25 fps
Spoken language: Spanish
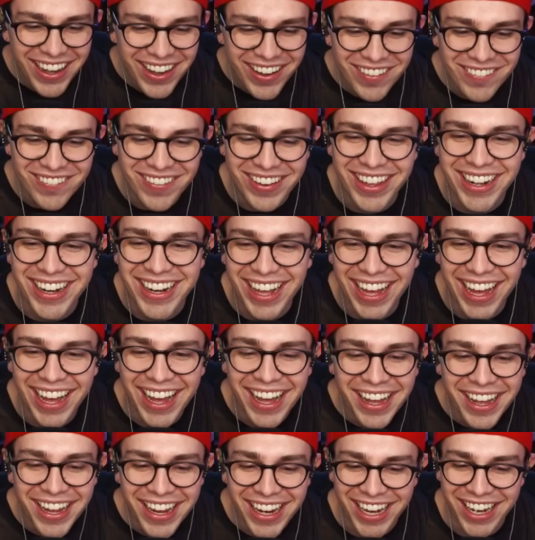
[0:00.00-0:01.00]
Verga,
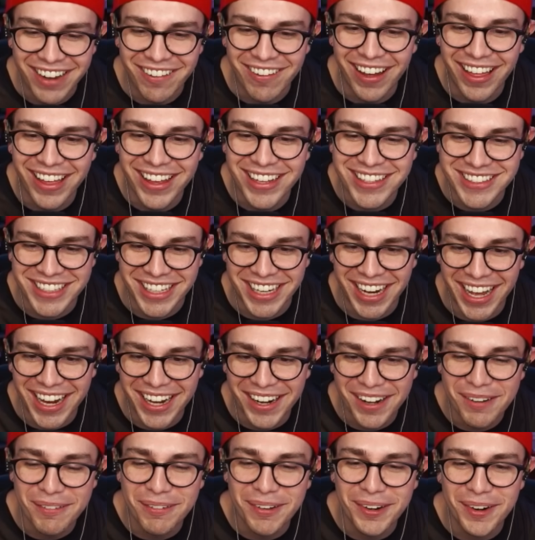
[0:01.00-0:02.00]
iba a decir algo,
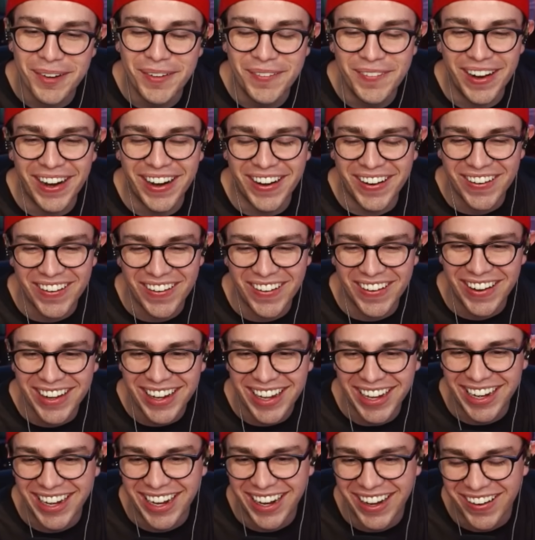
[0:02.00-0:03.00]
pero mejor
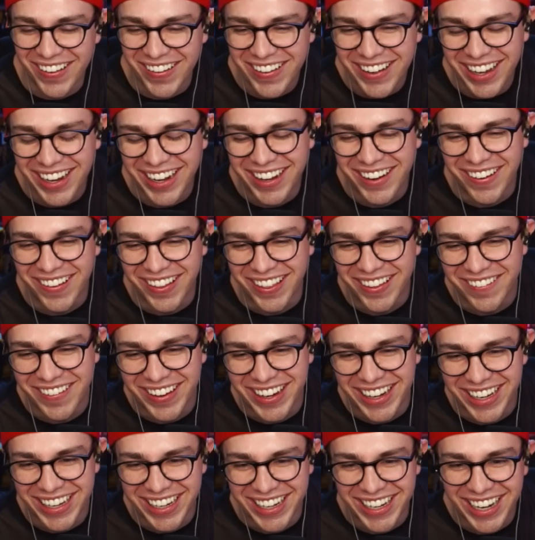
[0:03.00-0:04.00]
creo que no
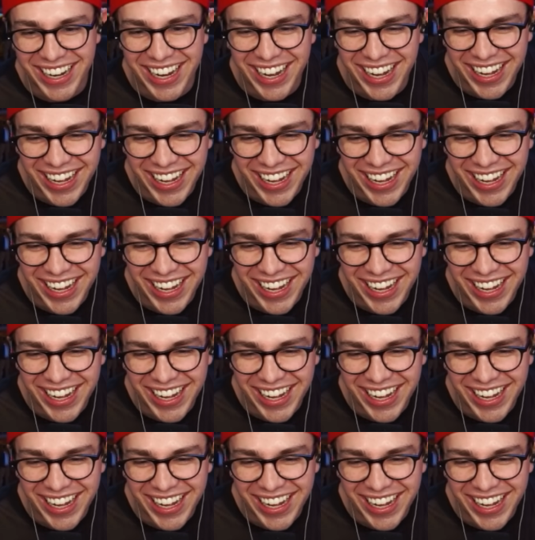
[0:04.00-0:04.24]
debería.